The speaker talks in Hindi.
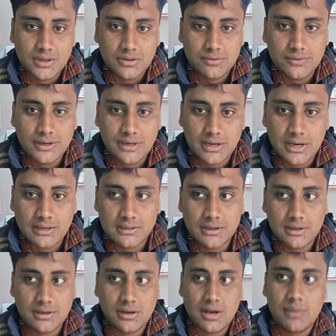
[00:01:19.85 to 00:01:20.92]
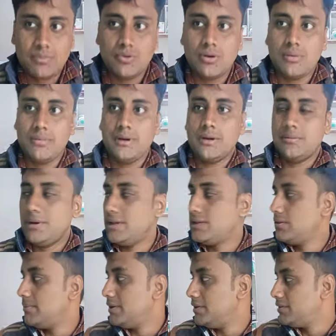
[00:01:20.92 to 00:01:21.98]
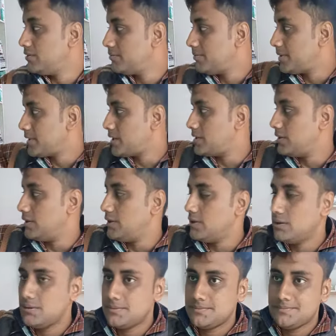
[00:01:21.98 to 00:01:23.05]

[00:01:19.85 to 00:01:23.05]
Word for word: तो फ्रेंड आज आपको हम एक ऐसी मेडिसिन बताते हैं